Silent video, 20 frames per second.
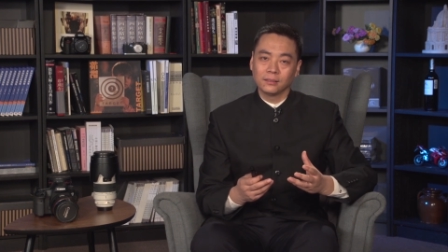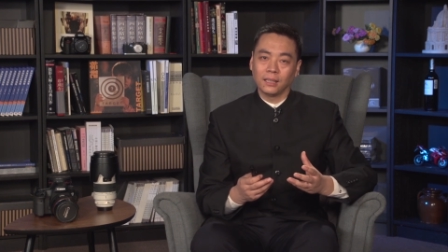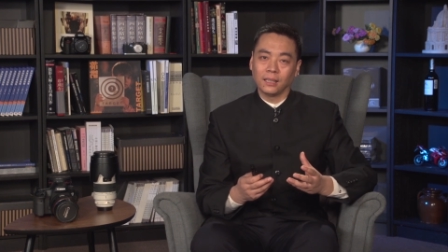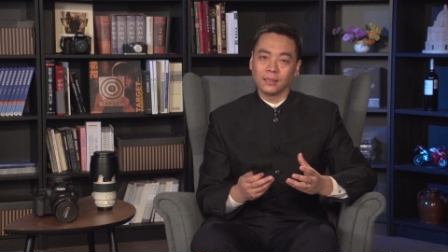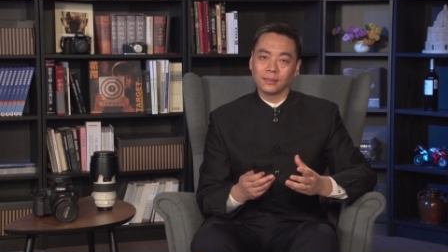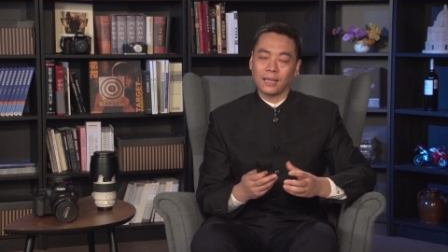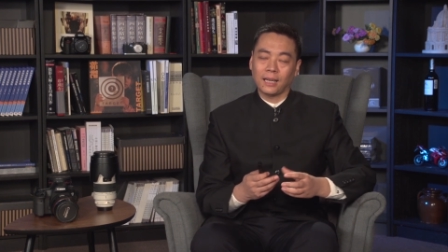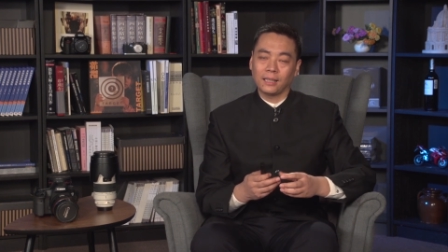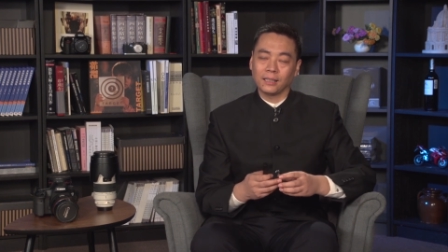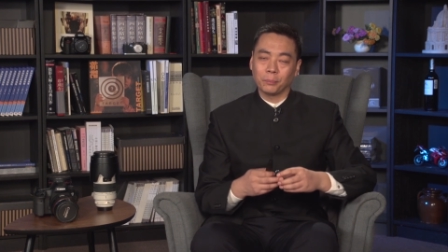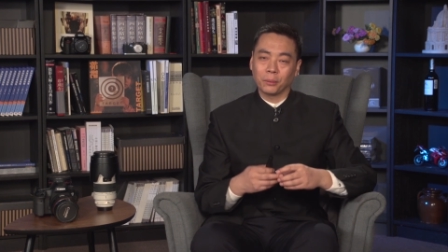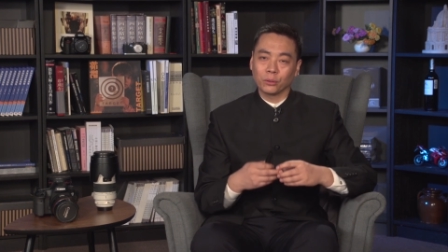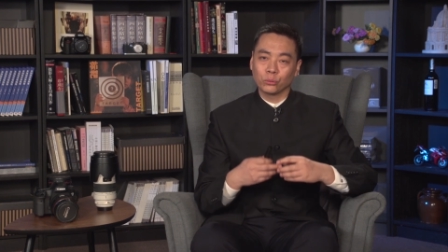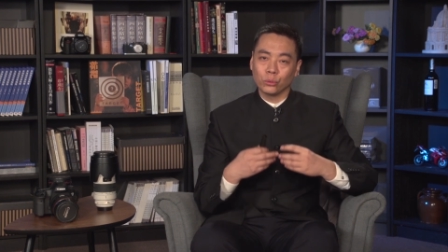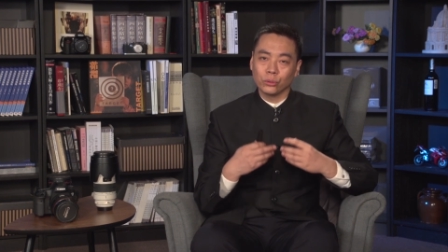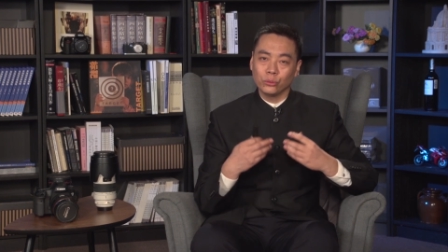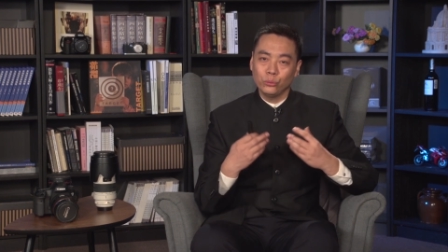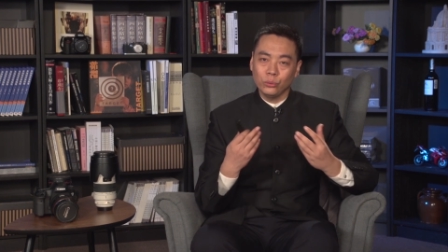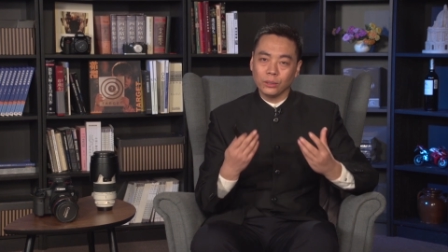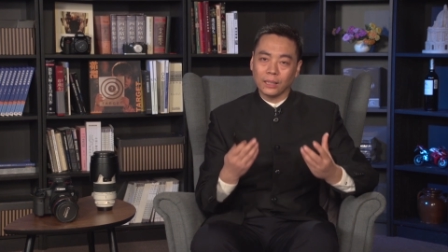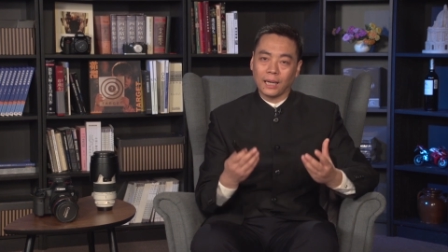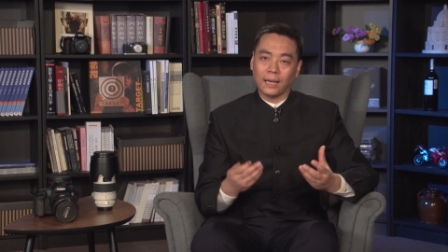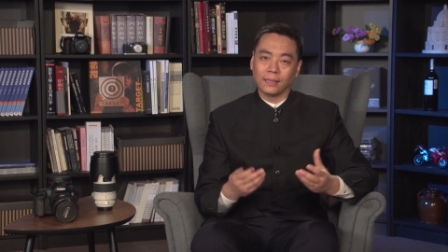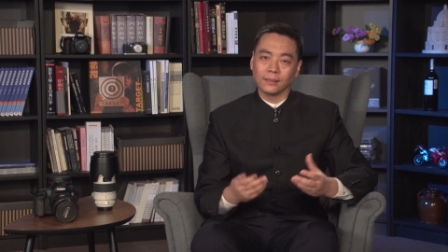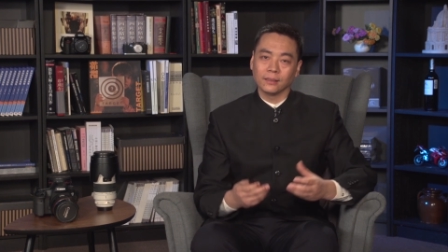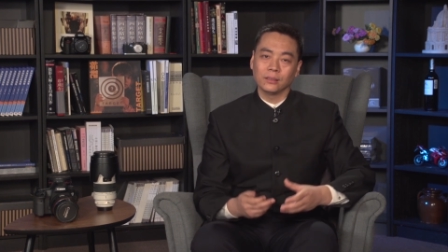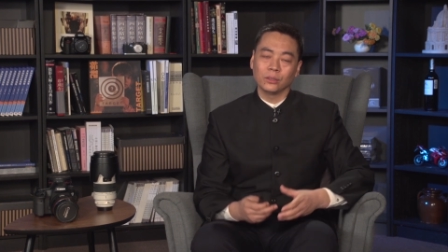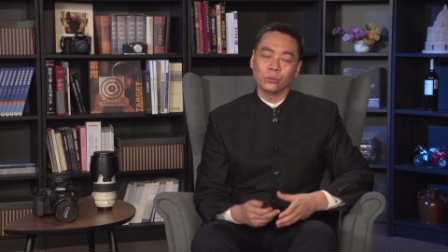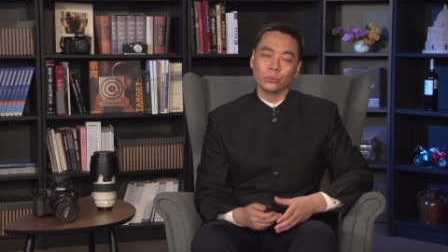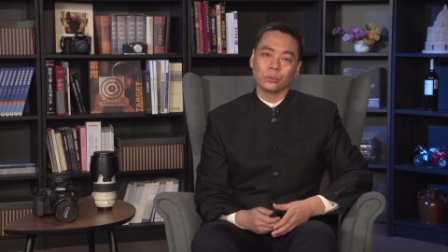啊，它里边所蕴
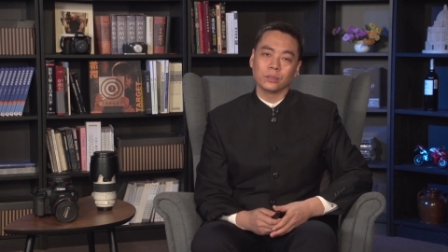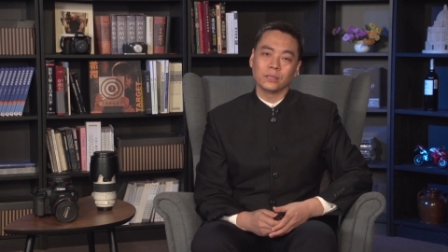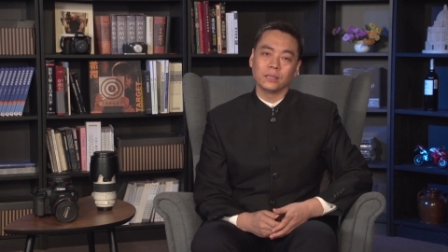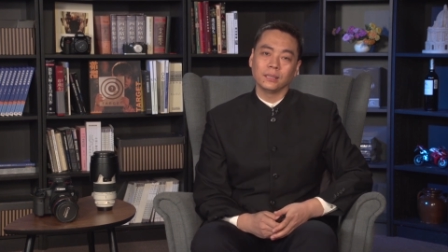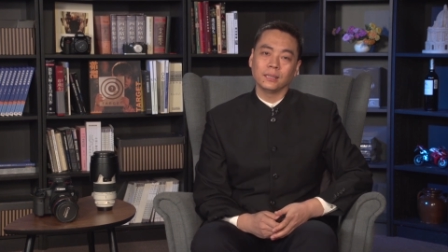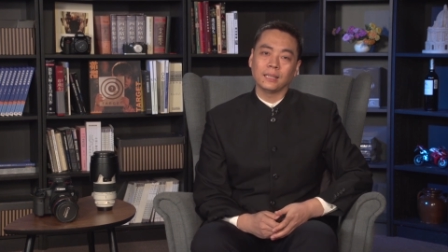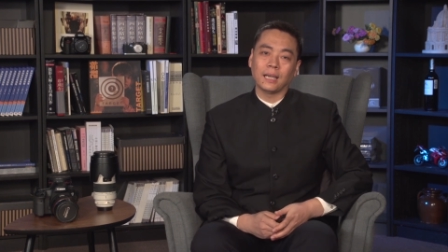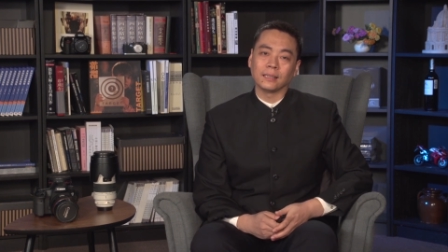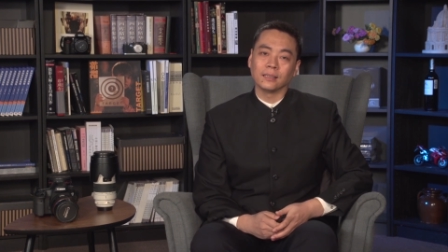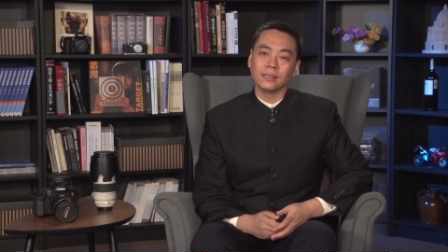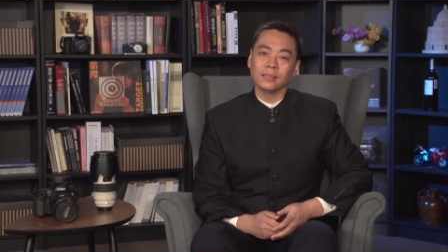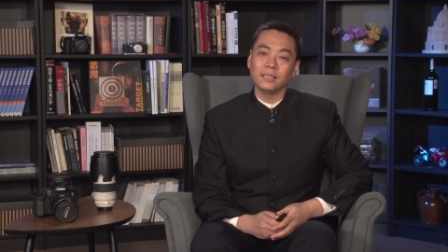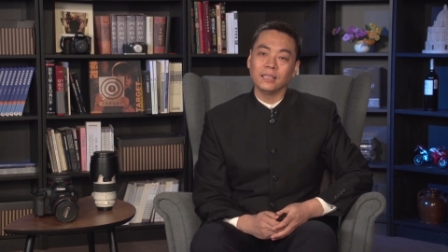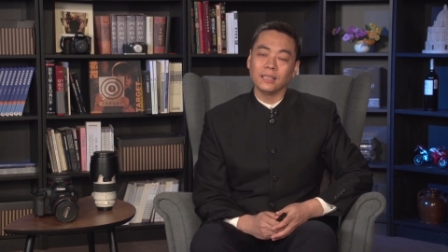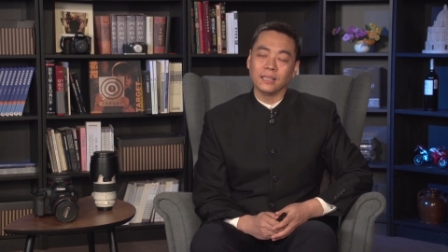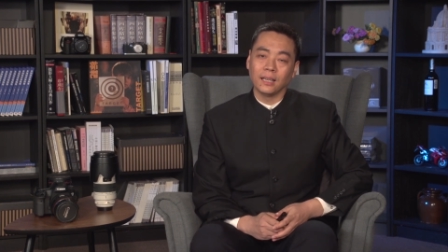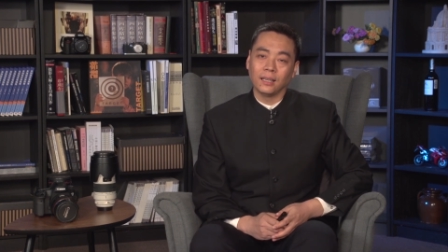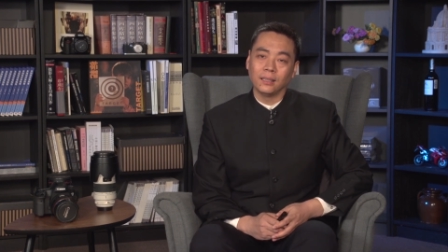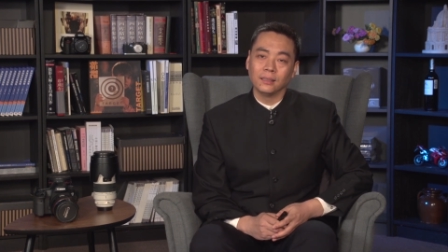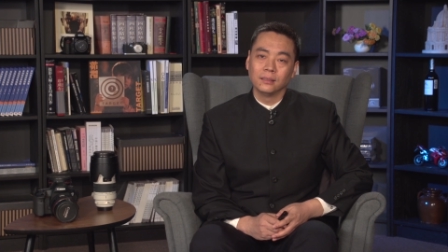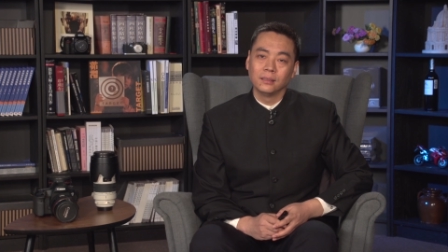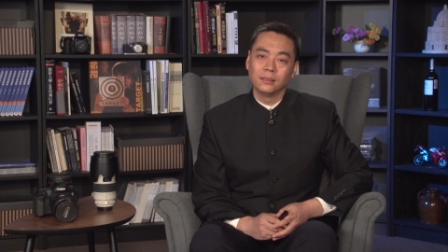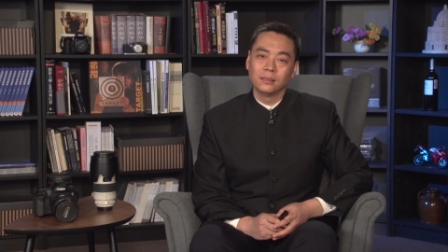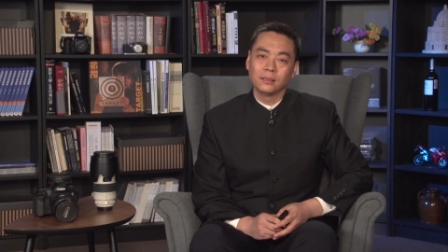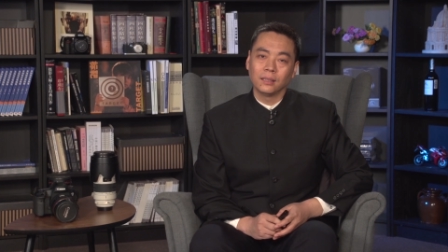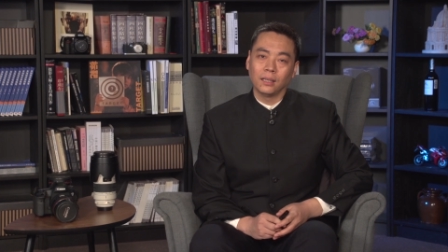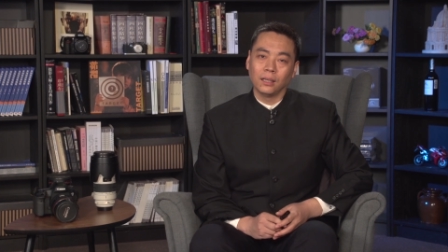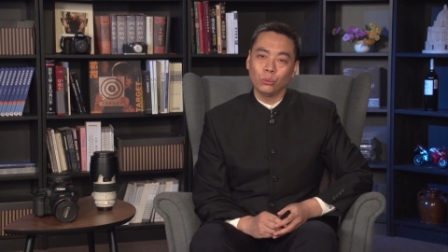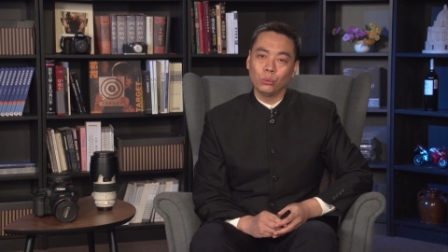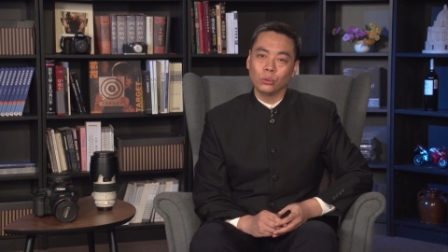含的这种情感的力量
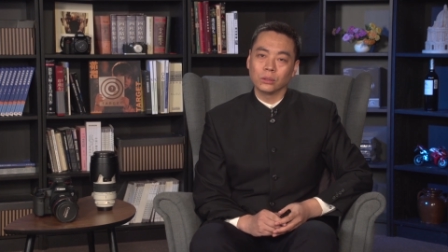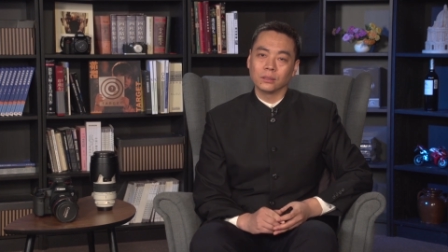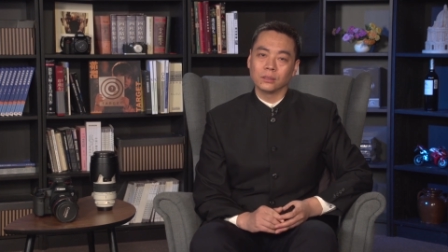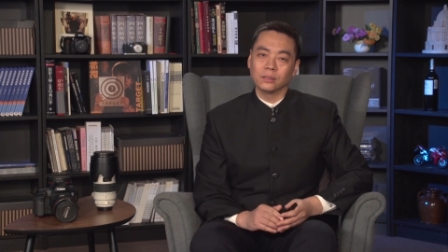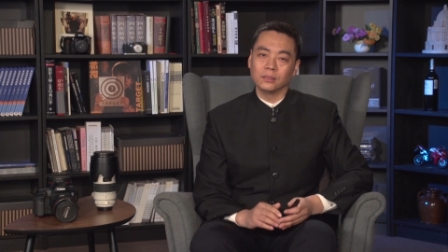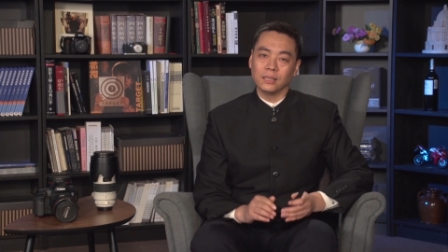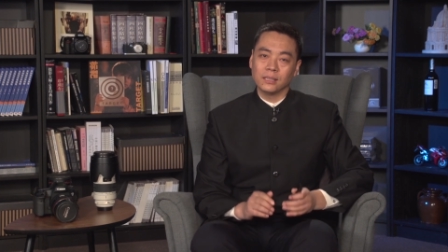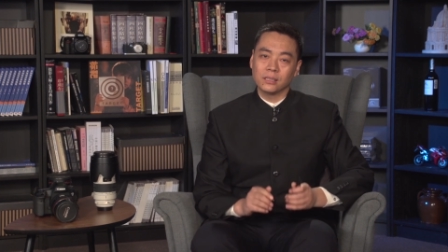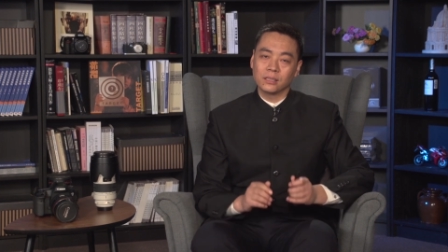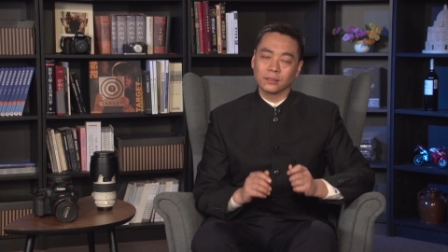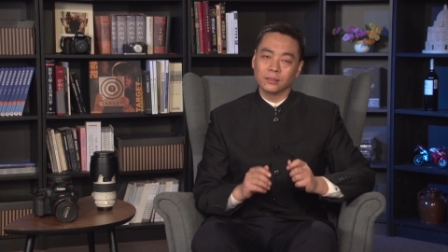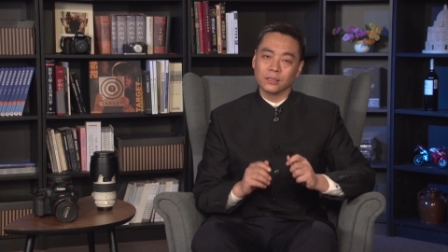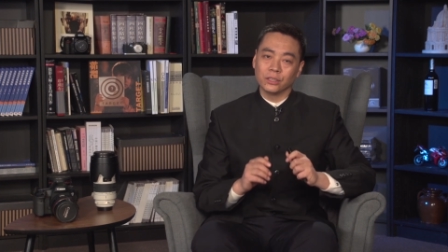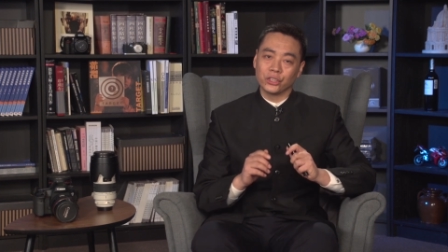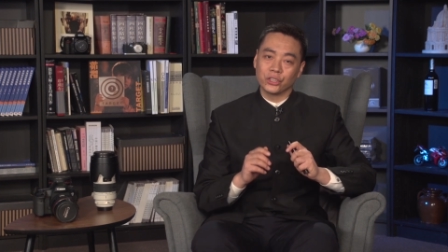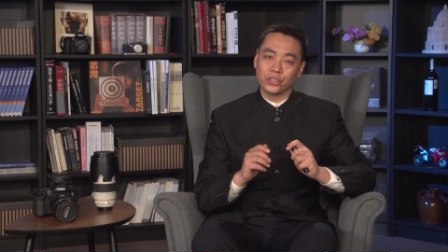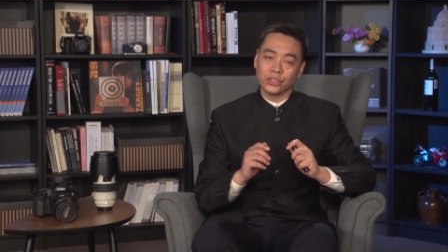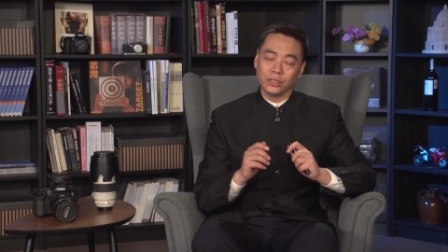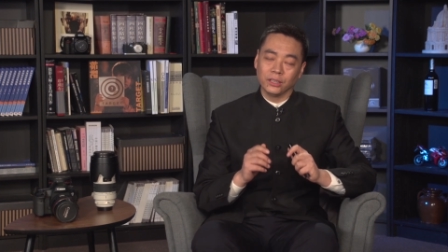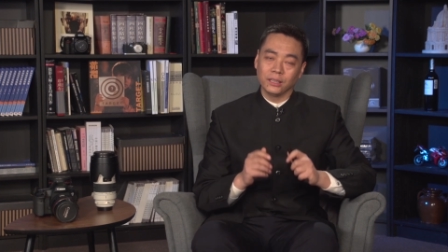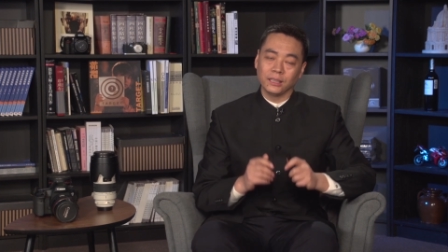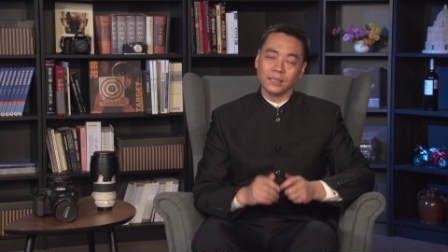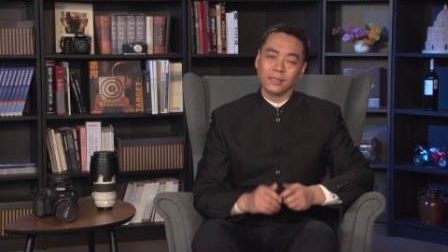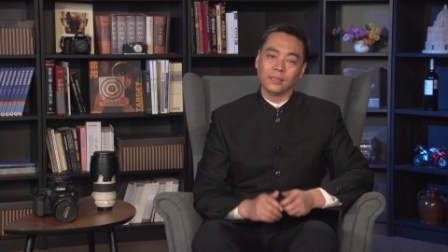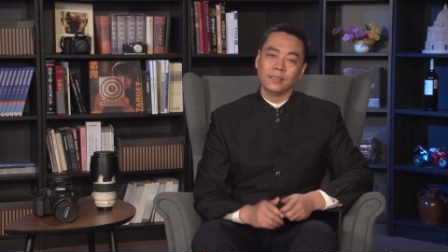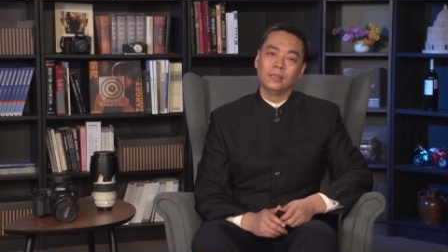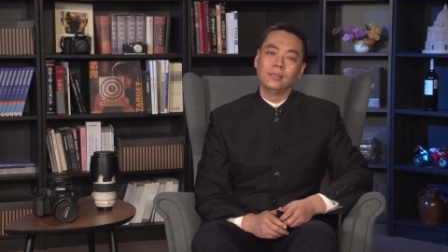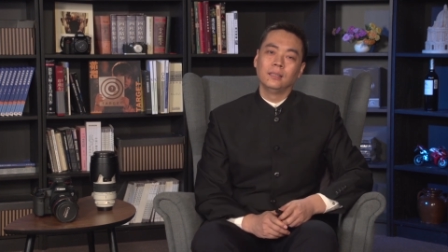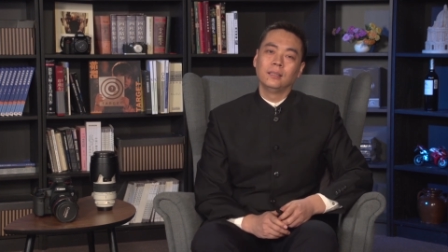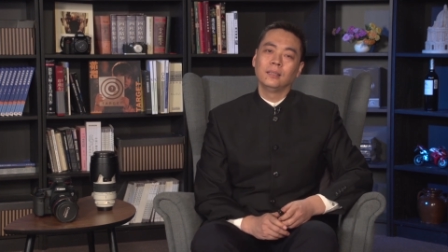啊，或者是人生的哲理，